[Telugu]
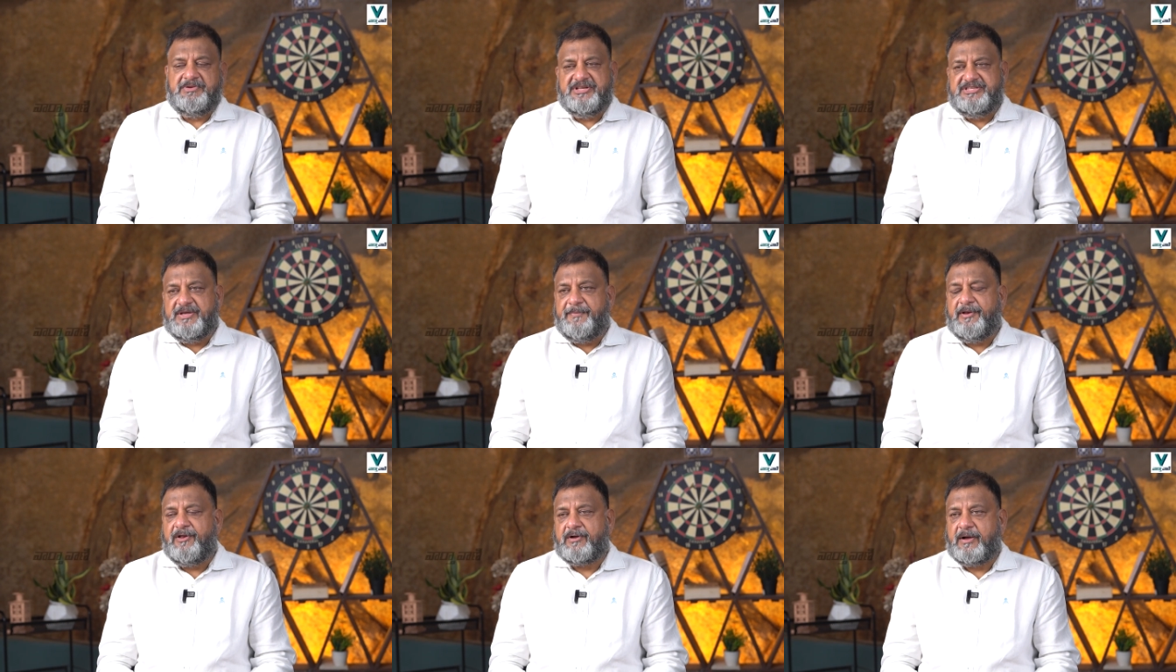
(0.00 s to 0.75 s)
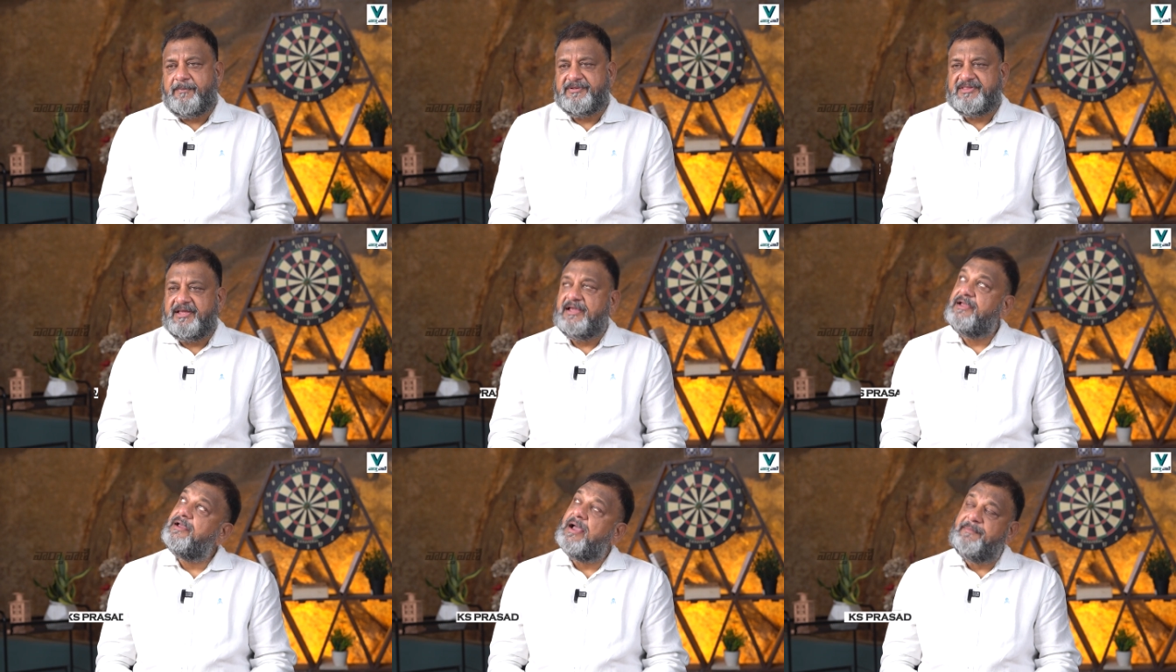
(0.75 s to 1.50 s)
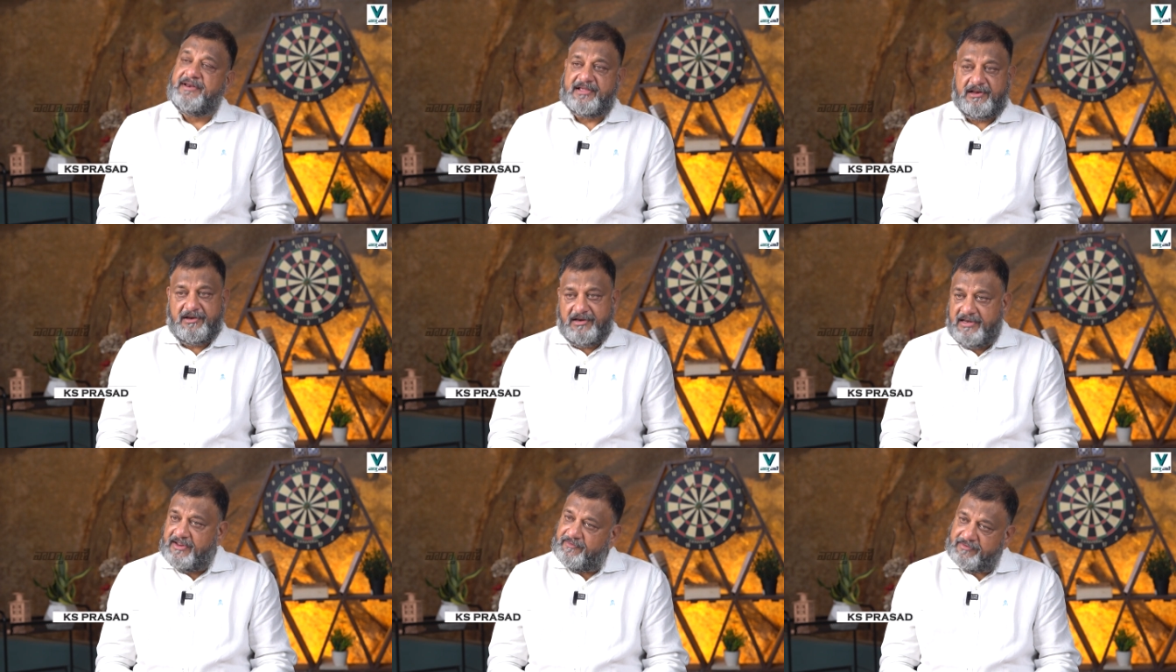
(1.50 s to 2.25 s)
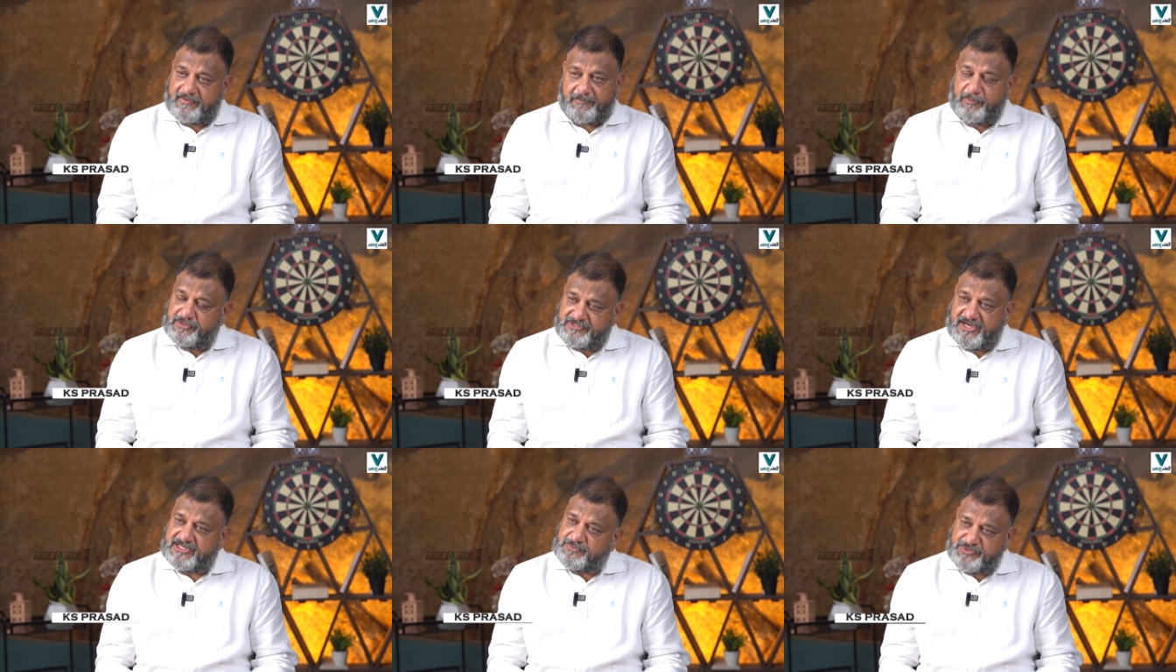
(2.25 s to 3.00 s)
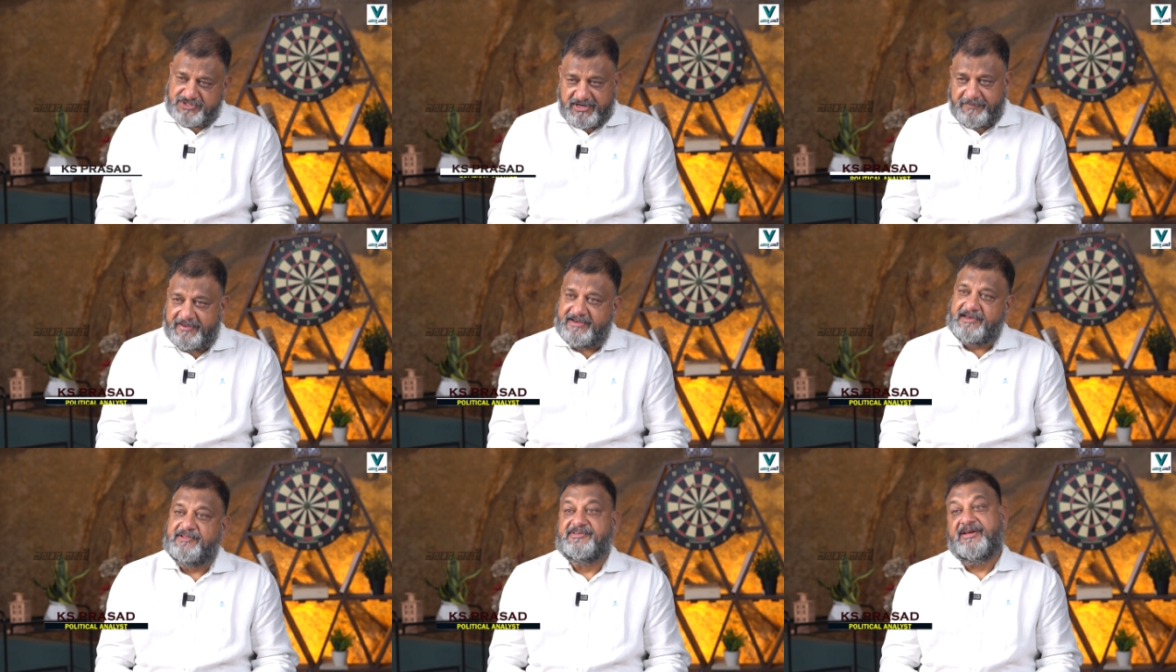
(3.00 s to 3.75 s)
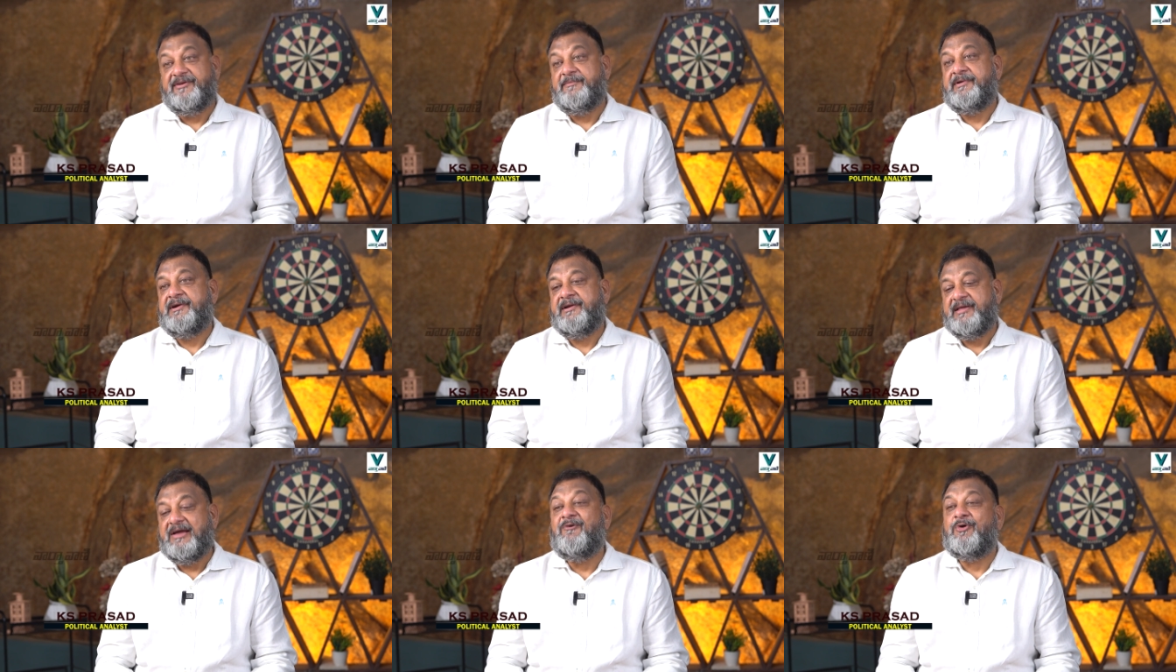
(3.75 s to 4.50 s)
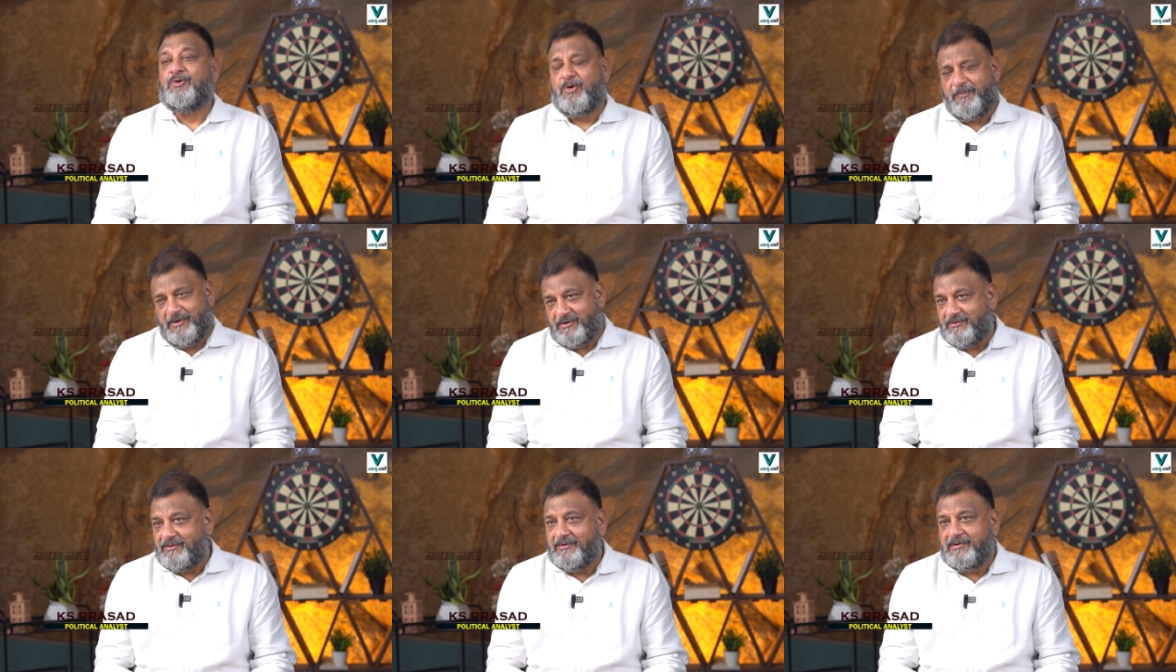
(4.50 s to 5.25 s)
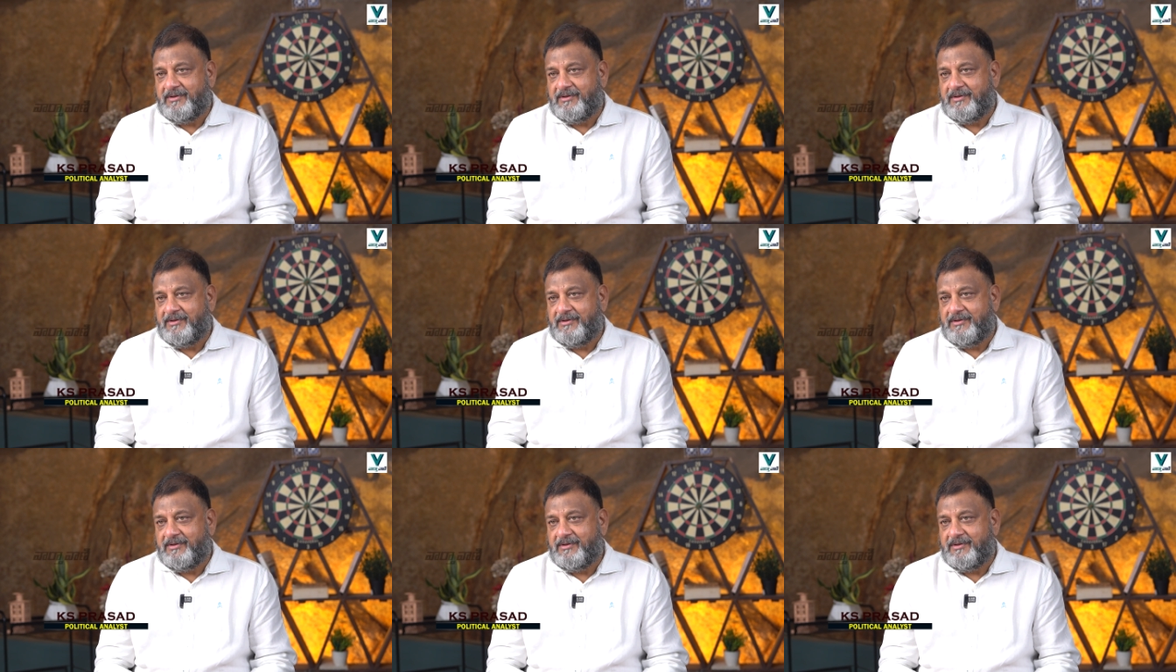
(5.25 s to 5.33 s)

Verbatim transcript: బీజేపీలో కాకపోతే అమెరికాలో వెళ్ళి ఎవడ జార్జ్ బుష్ గడి పార్టీలో జాయిన్ అవ్వమనండి ఎవడకు ఉపయోగం